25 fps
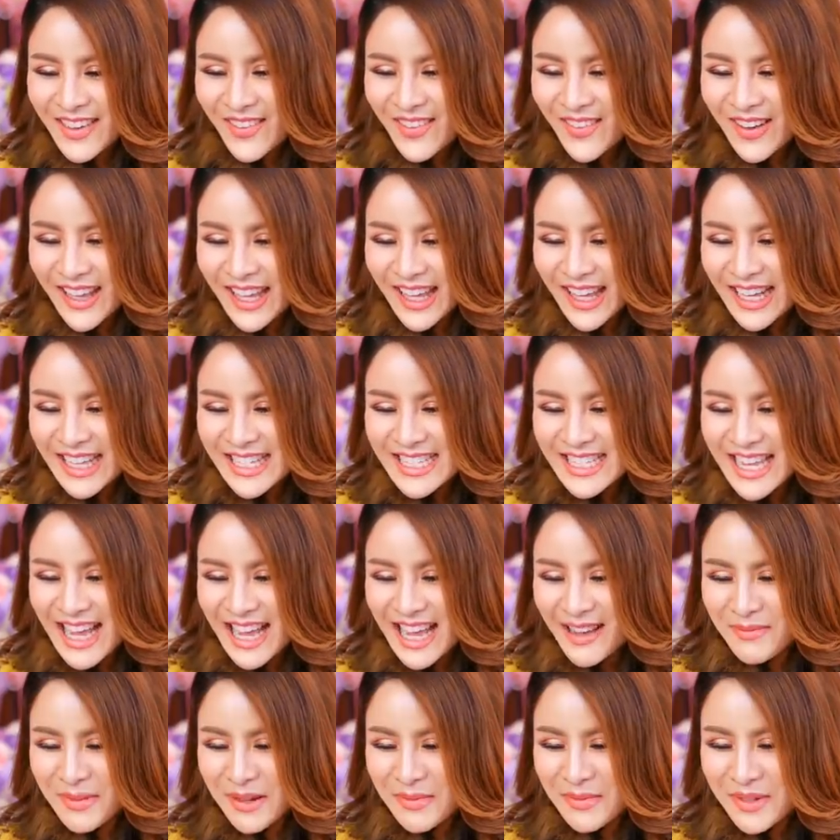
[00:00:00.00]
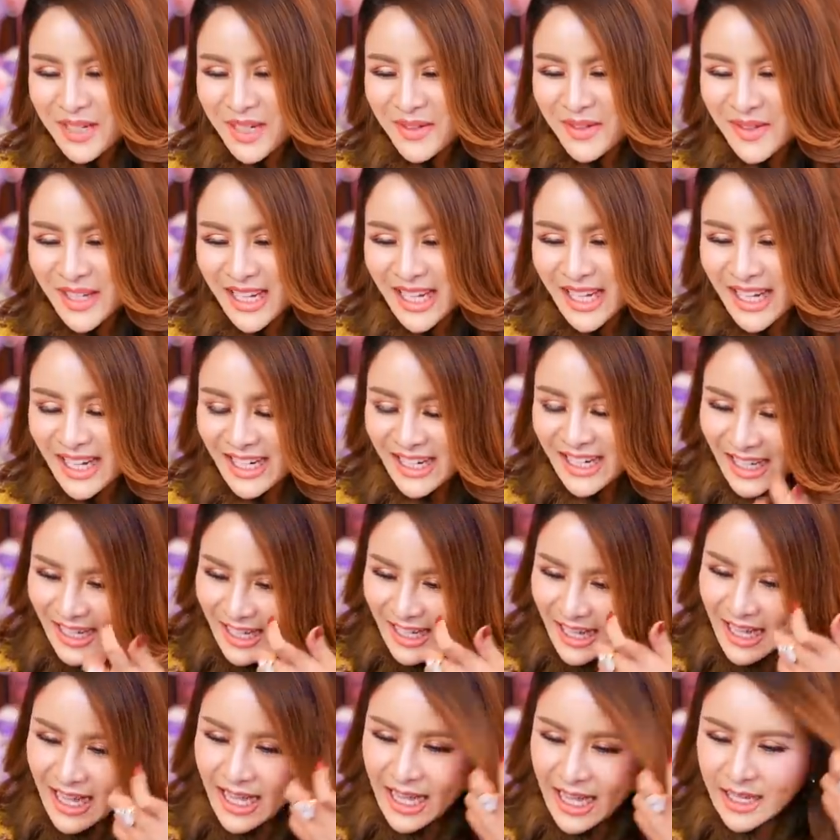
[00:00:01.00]
โอเคแชร์เป็นเพื่อนพี่หนิง
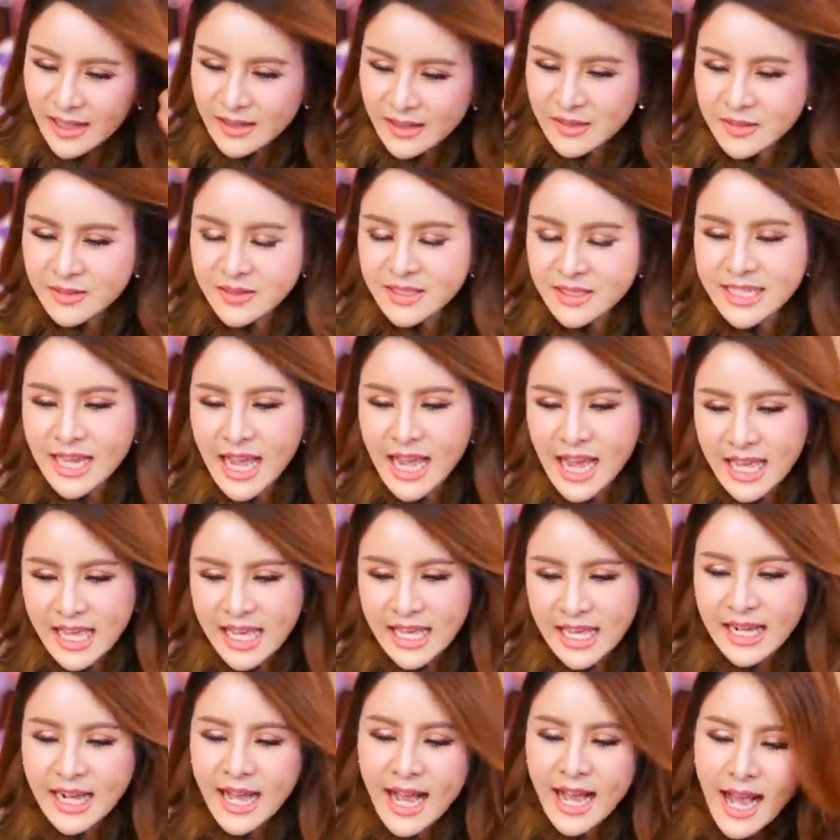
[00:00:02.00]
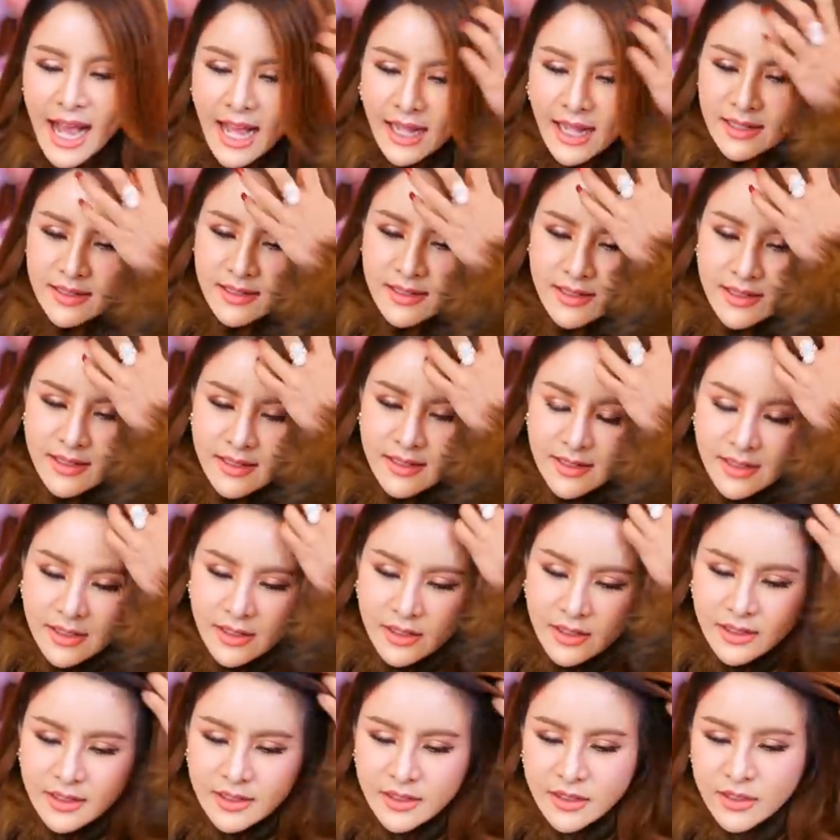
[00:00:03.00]
นะคะอ่ะแชร์อีกค่ะ
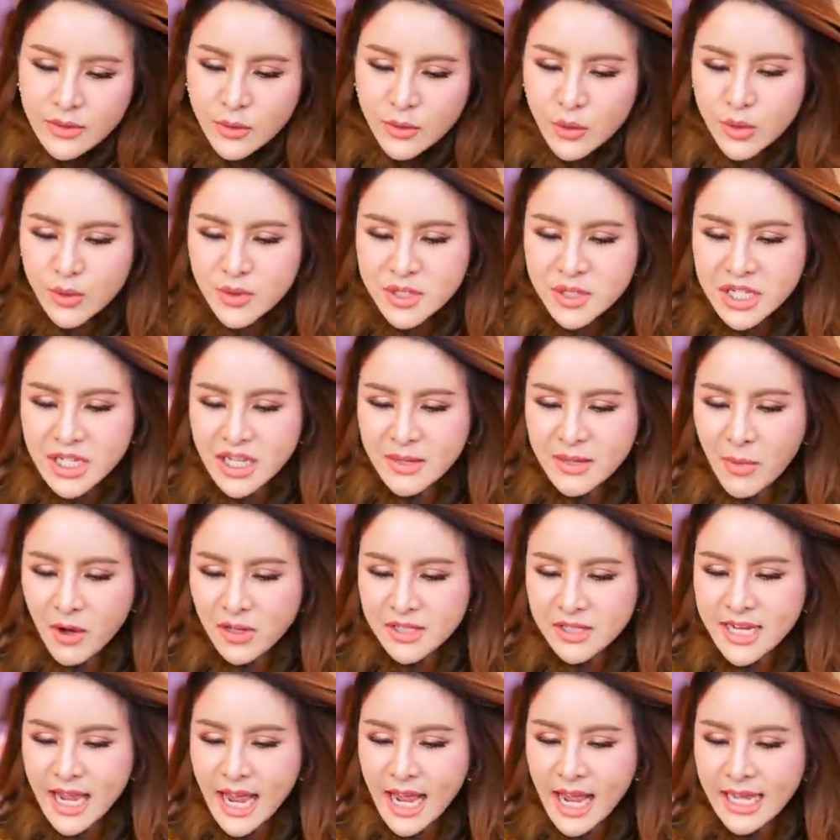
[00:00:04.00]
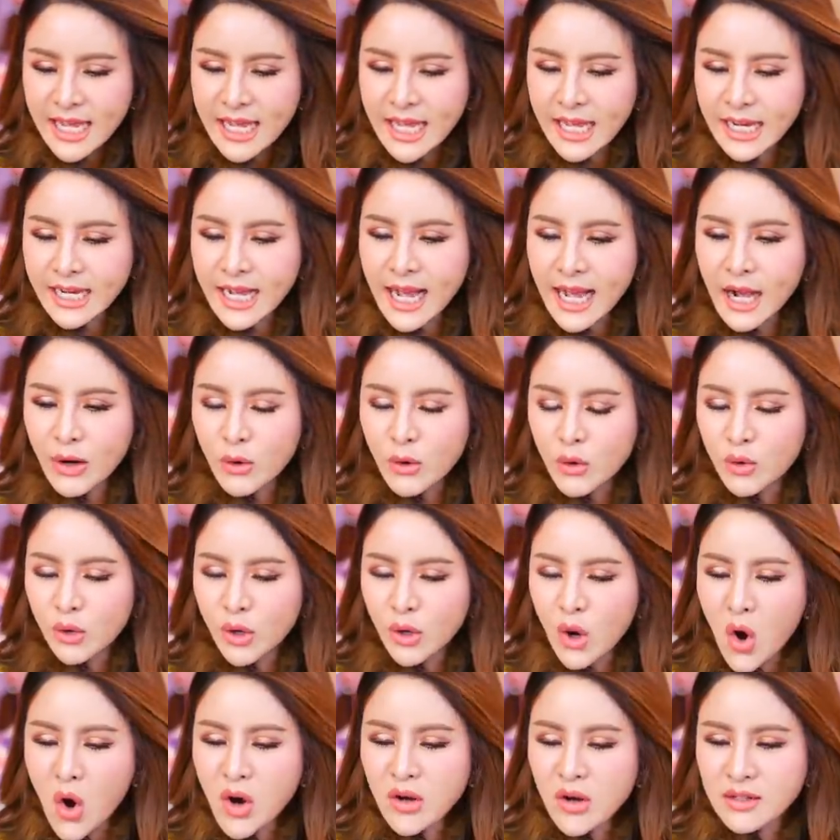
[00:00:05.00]
คุณนุชชีบอกแชร์อีกค่ะครู
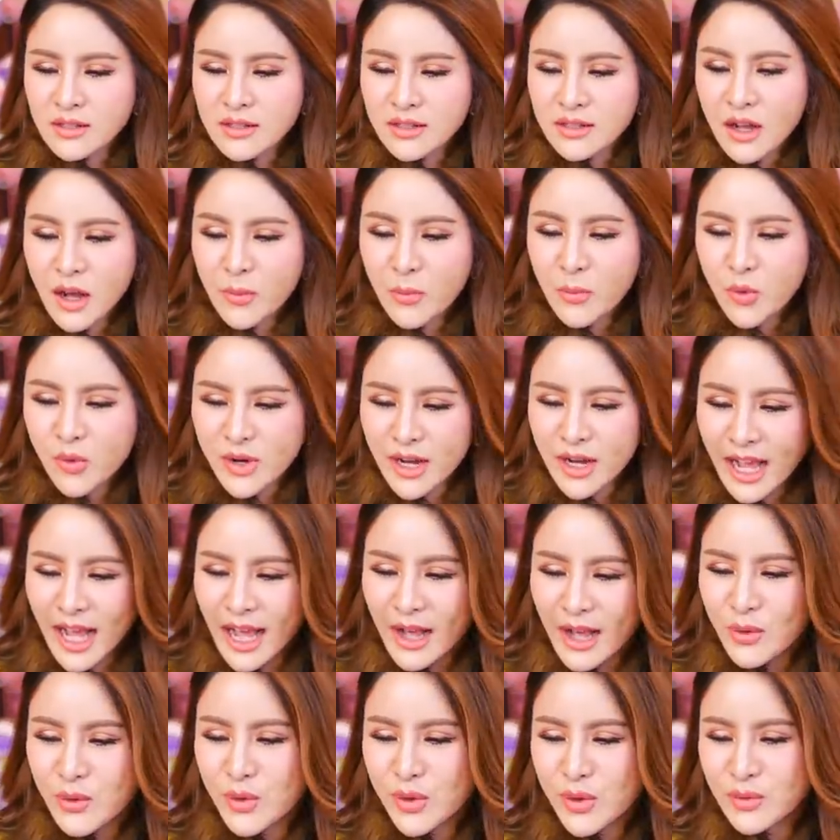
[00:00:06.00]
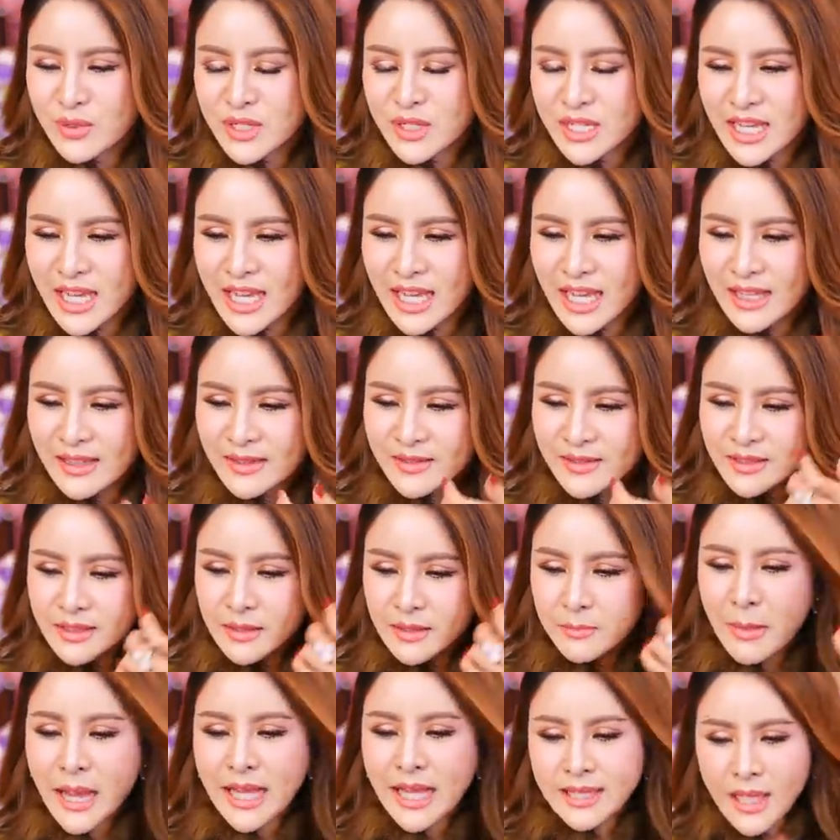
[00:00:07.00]
รุ้งขอบคุณค่ะคุณนุชชี
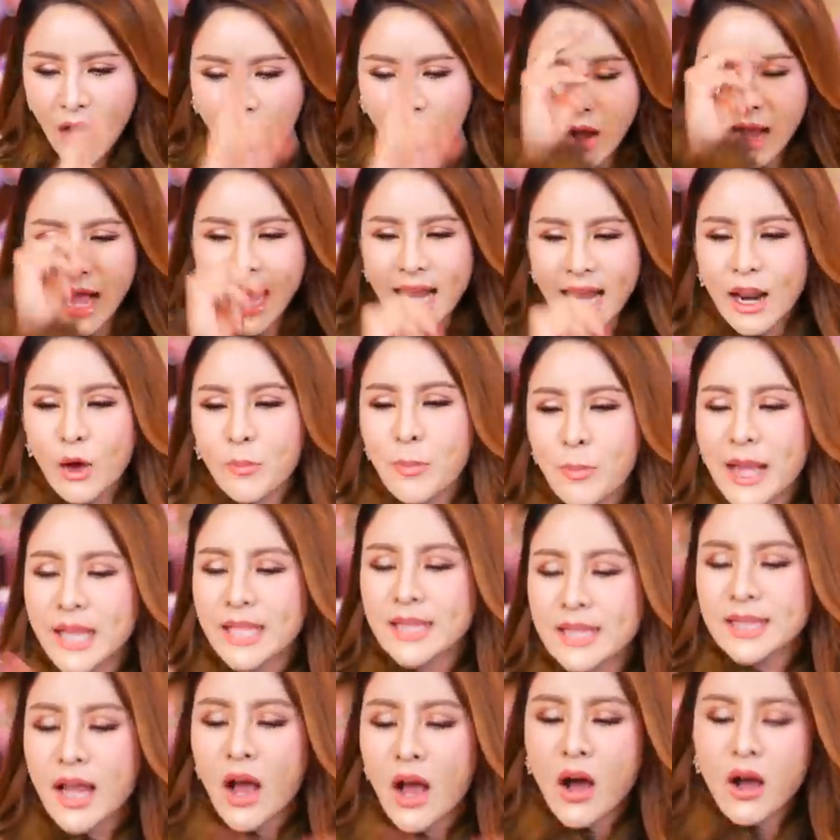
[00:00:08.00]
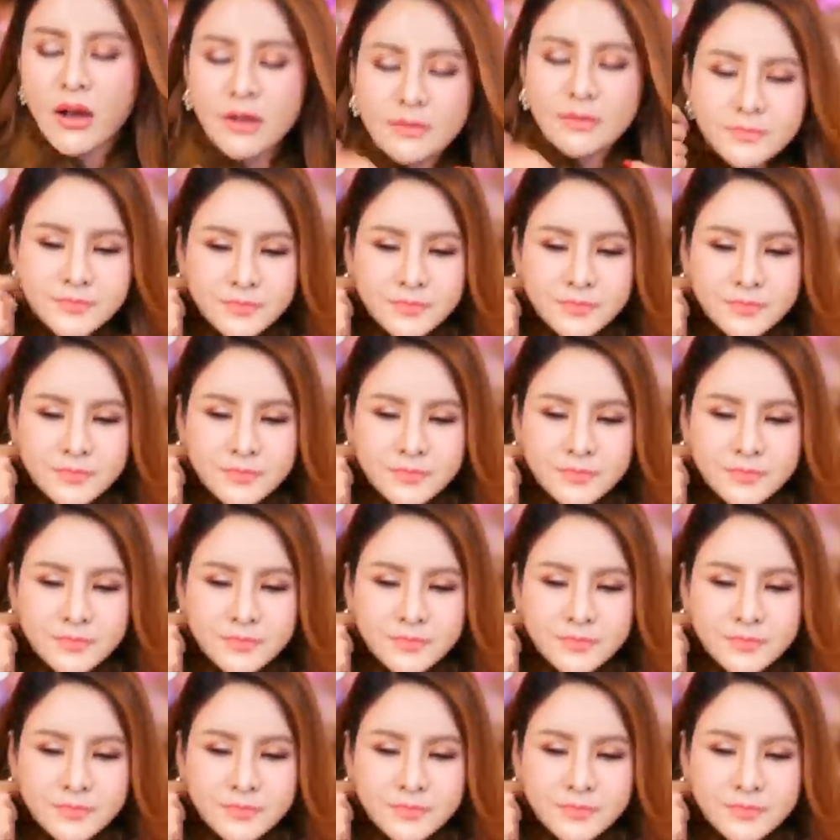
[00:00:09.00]
ไปต่อค่ะเราไปกันต่อ